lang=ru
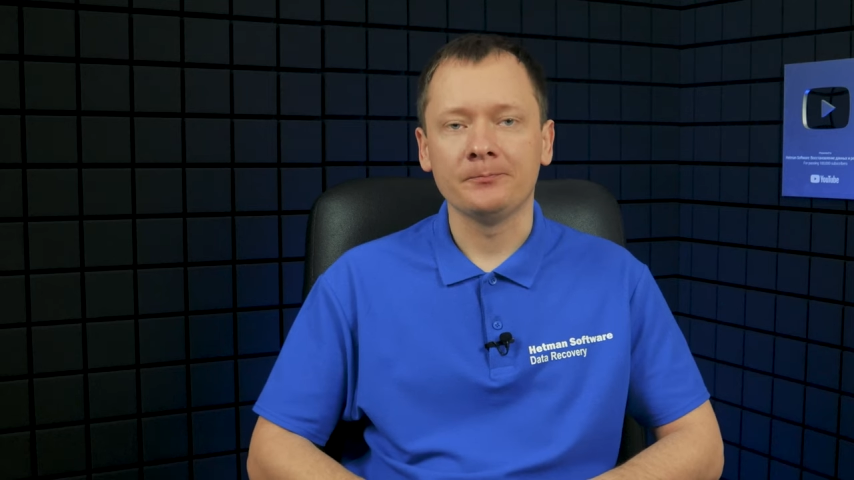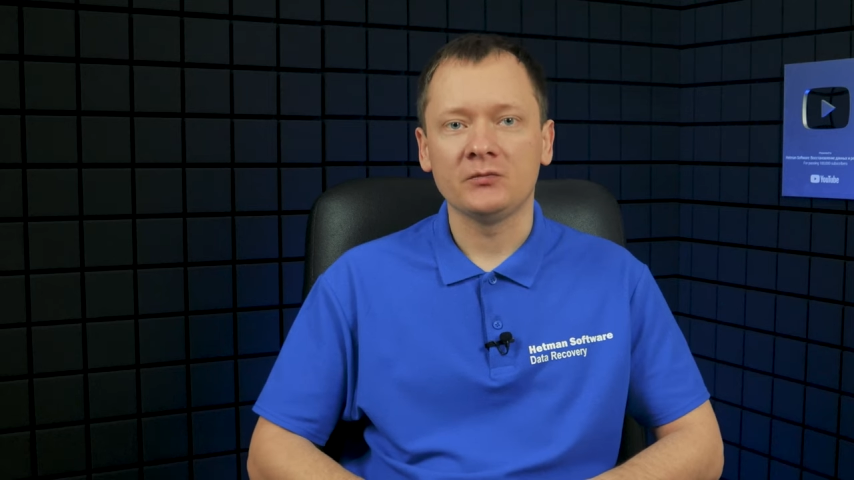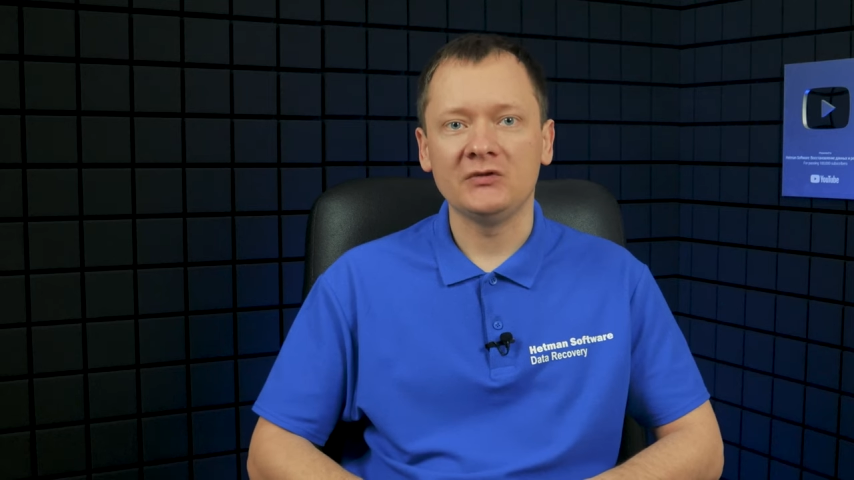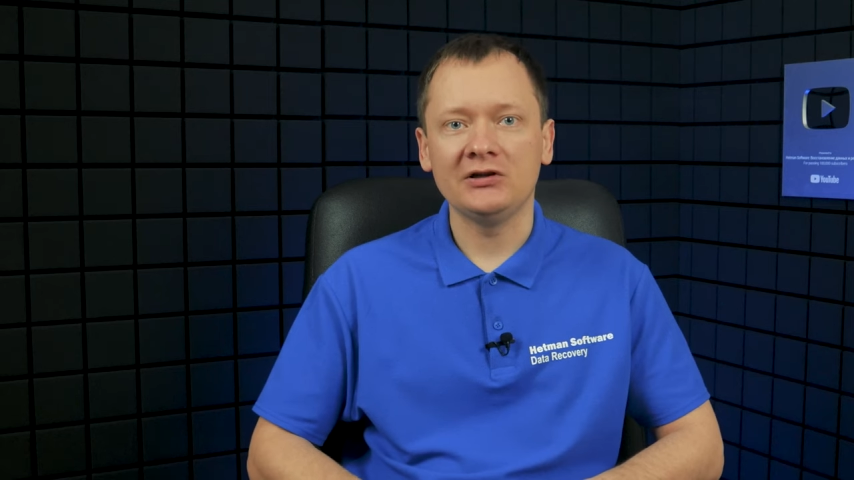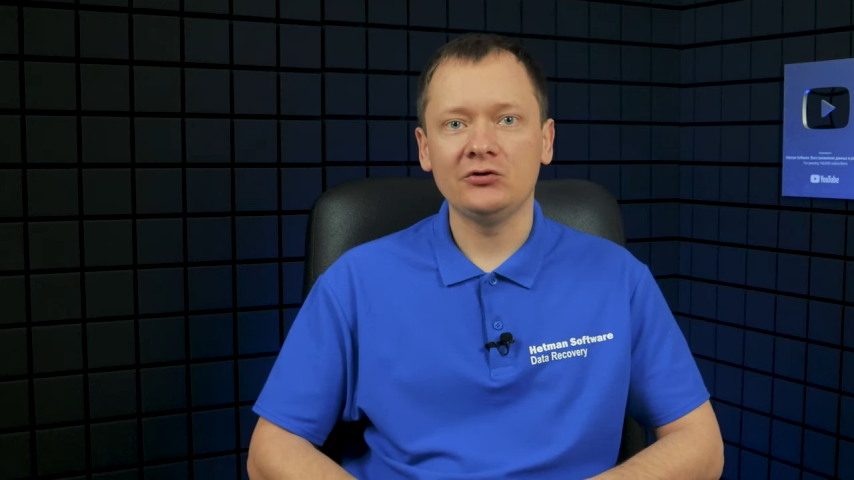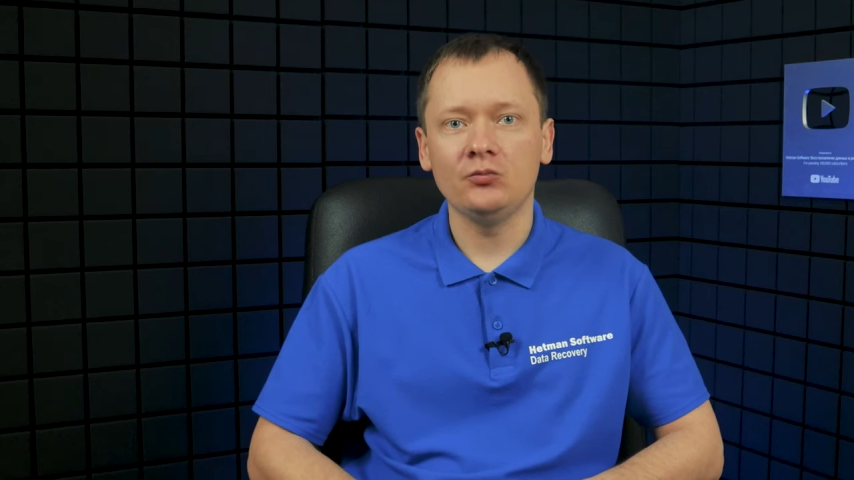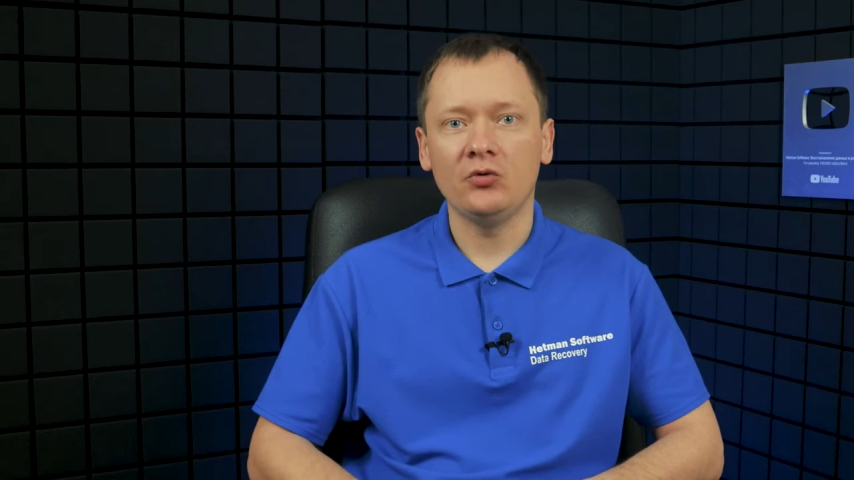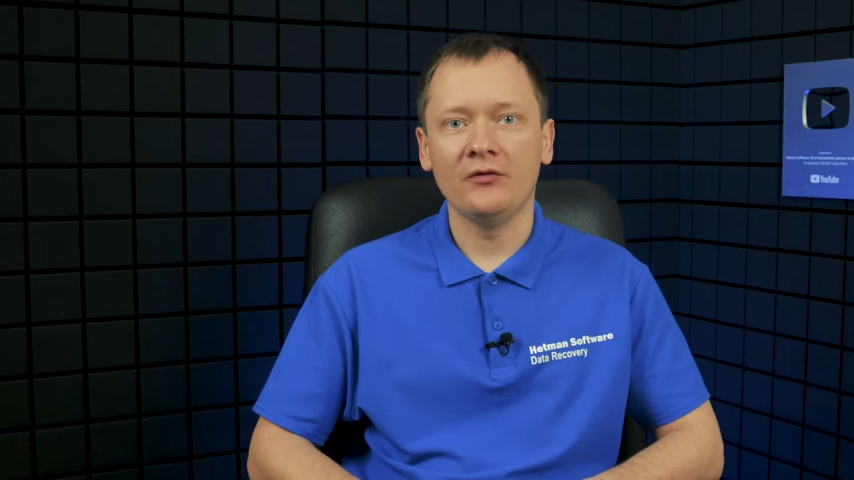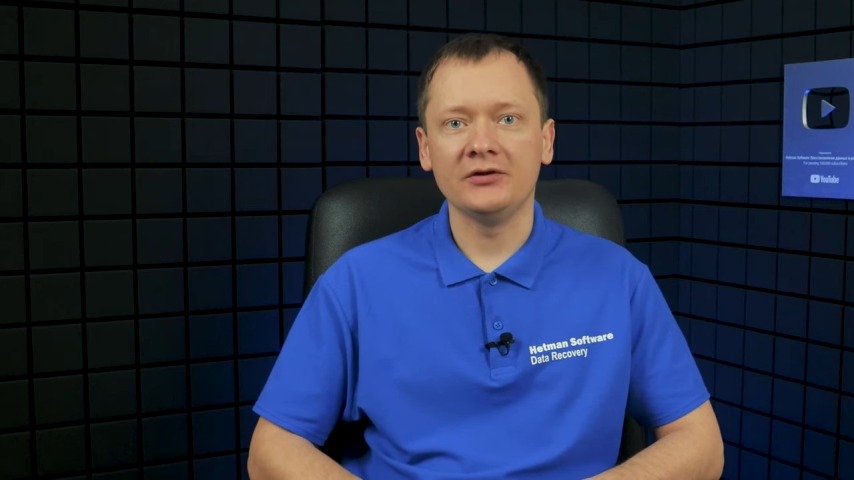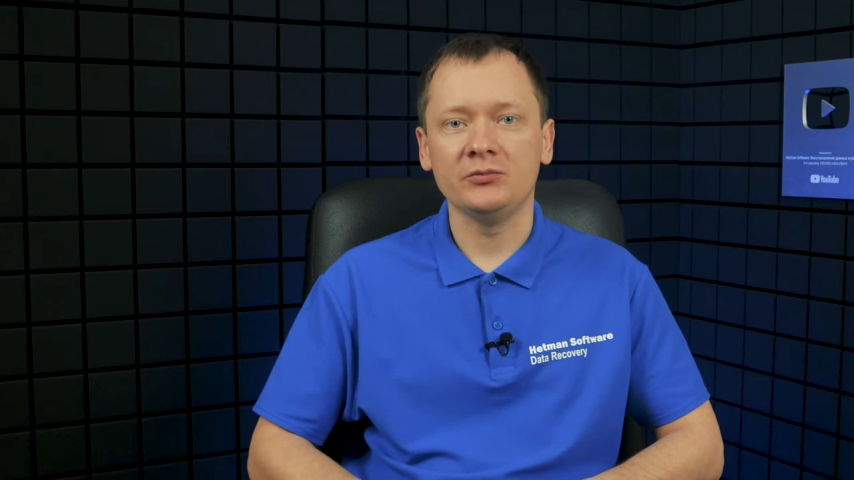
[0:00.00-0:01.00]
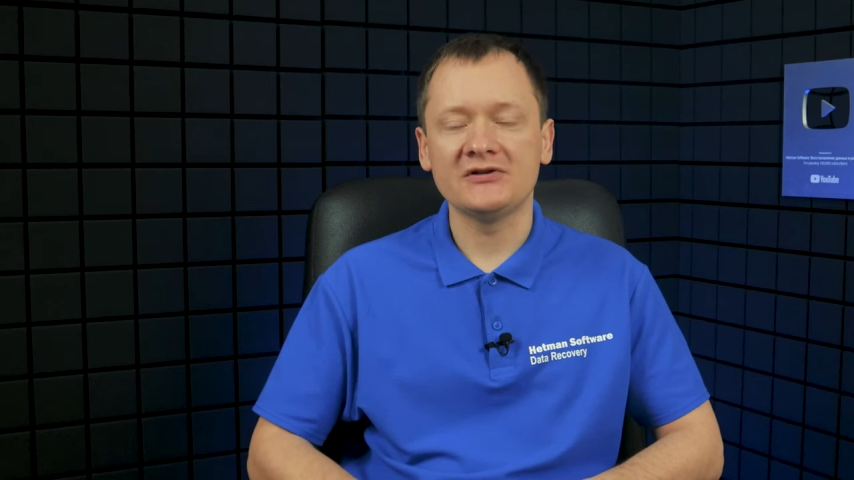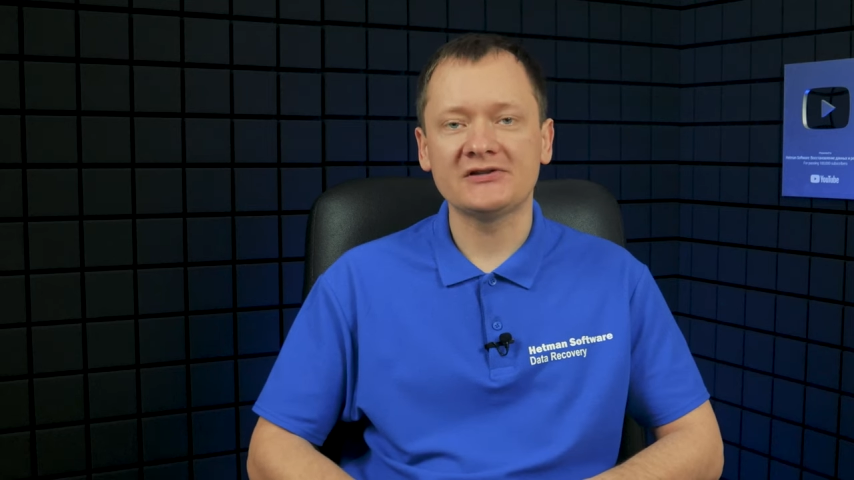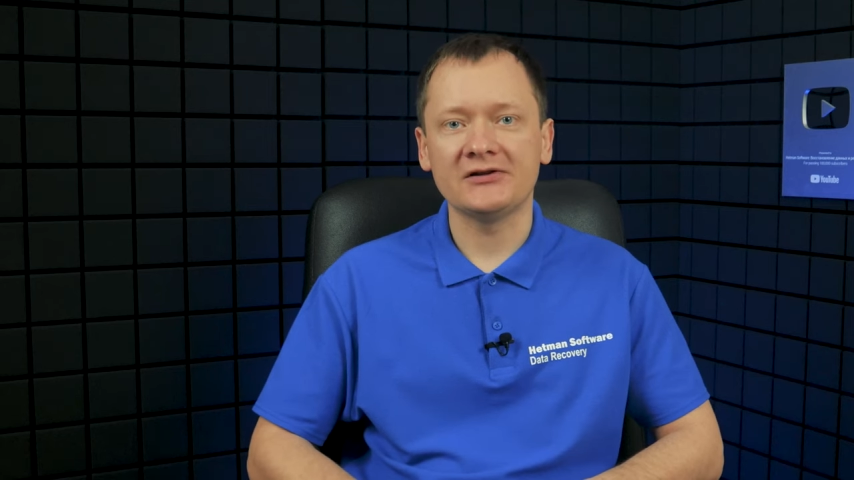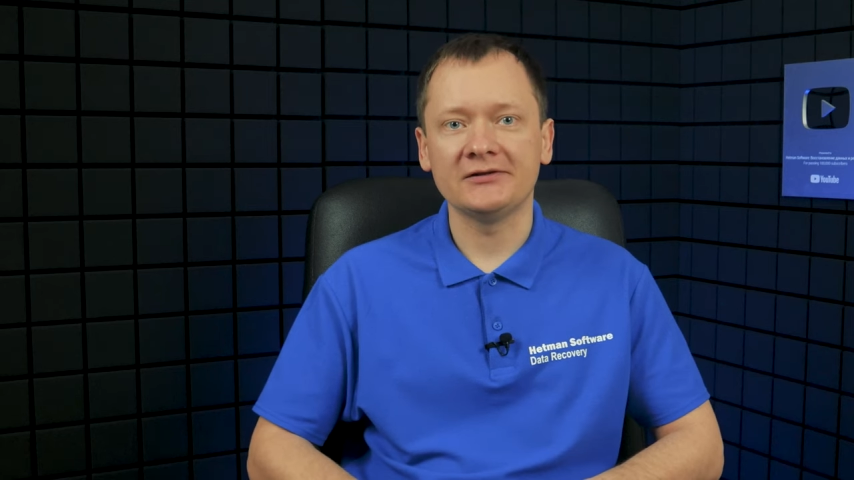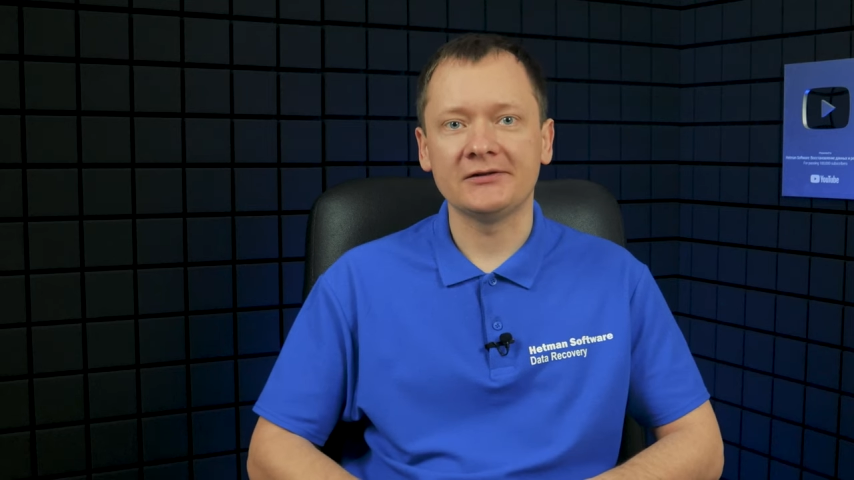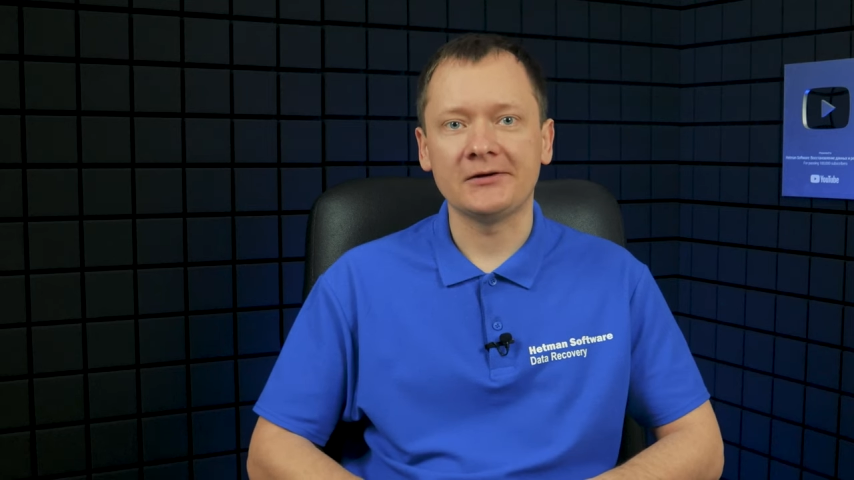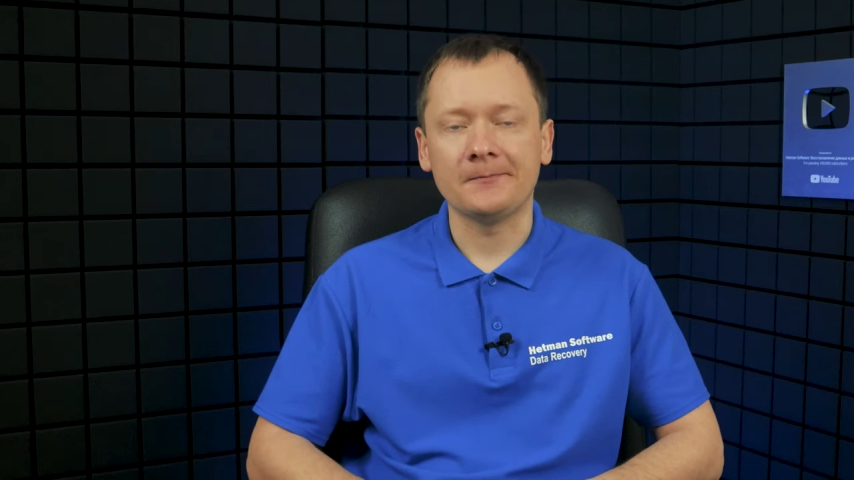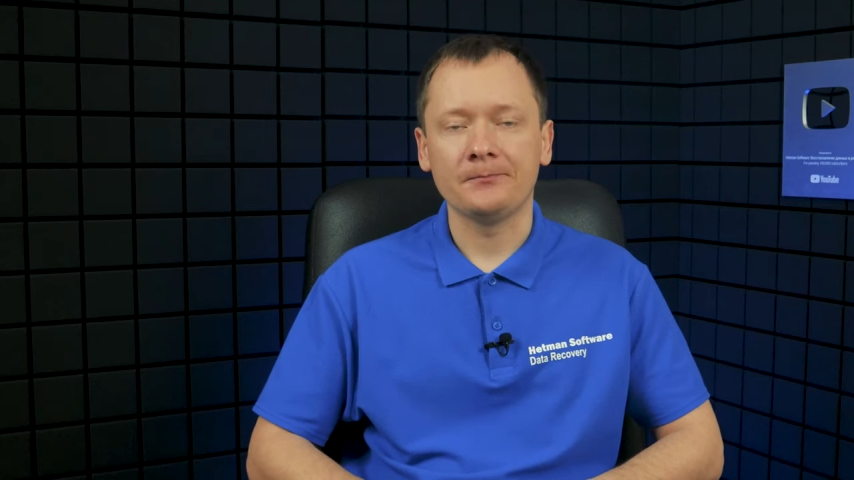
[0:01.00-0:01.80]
для любого администратора,